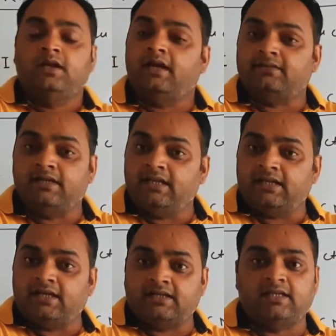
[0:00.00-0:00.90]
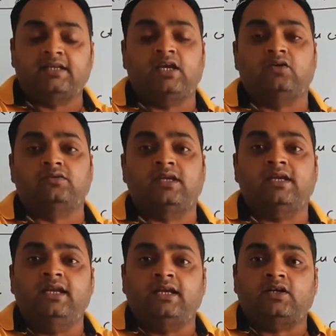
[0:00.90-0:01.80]
एसिडिक करेक्टर क्या होता है
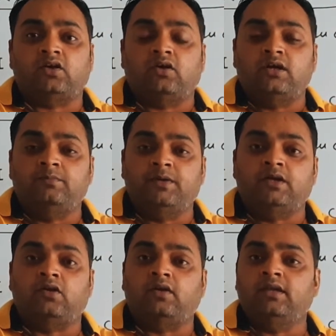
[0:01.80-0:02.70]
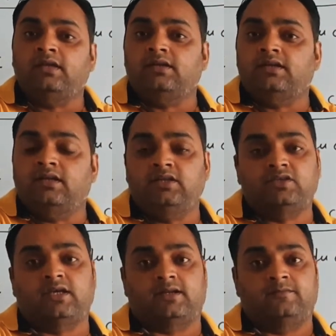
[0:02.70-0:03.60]
इलेक्ट्रॉन विड्रॉइंग
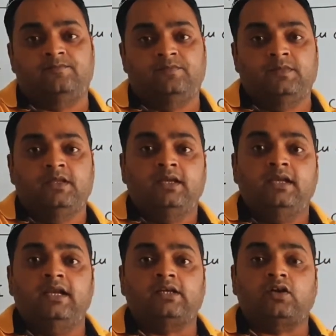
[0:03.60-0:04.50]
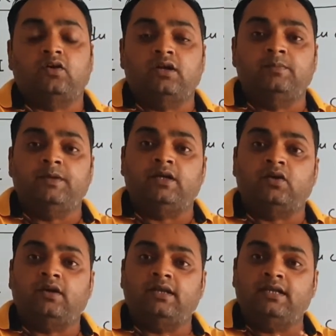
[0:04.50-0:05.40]
नेचर इलेक्ट्रॉन
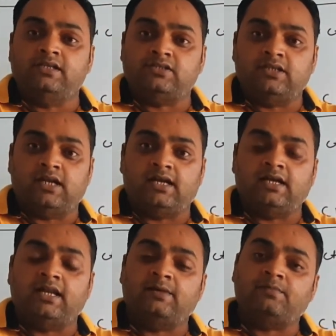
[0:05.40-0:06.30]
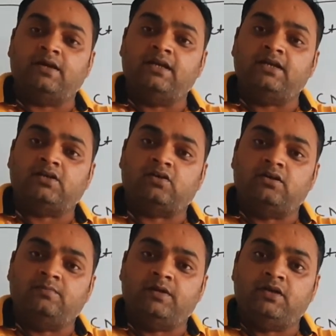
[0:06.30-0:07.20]
विड्रॉइंग नेचर अगर आपका
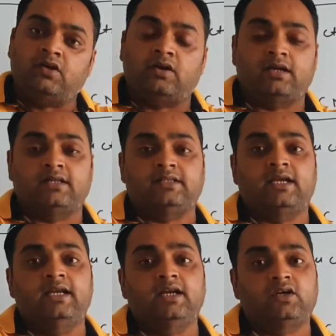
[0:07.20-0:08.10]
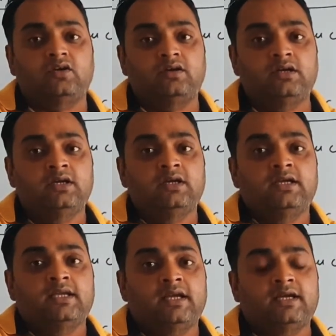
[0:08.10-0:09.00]
इलेक्ट्रॉन विड्रॉ करता है इलेक्ट्रॉन
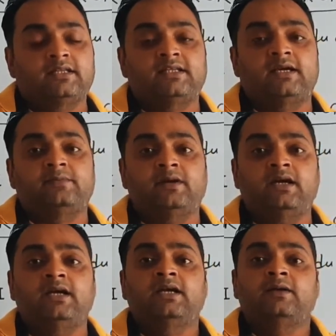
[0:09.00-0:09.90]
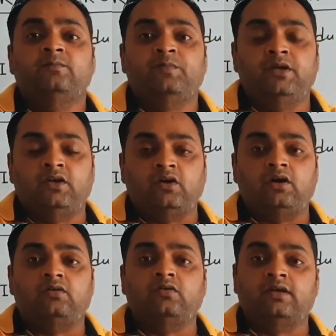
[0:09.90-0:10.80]
क्या करता है आपका विड्रॉ
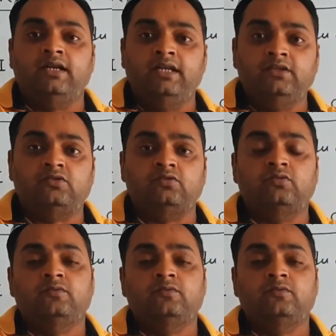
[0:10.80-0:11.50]
हो रिलीज हो